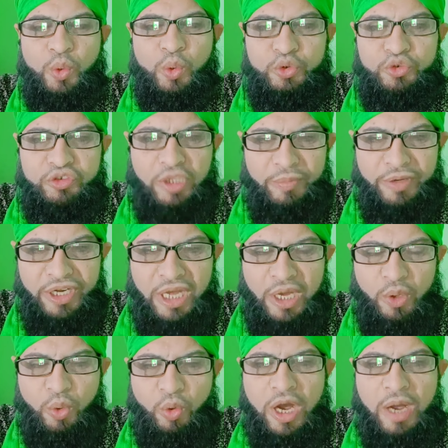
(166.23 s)
उस तमन्ना
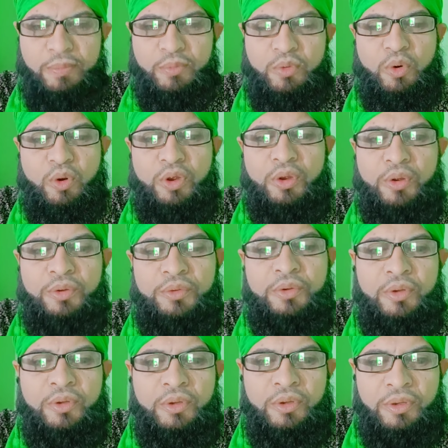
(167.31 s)
को आपको
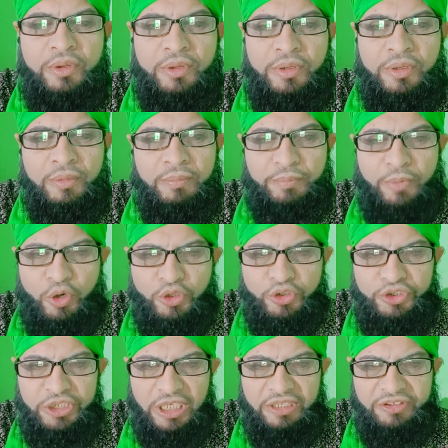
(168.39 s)
बहुत
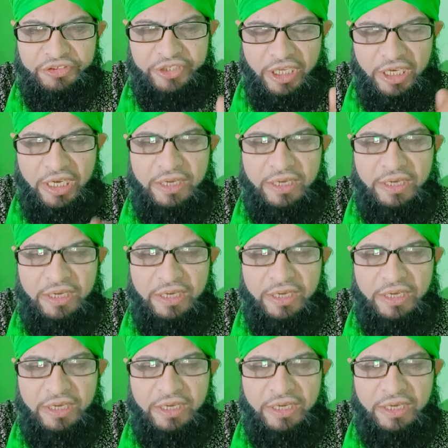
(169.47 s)
जल्द से जल्द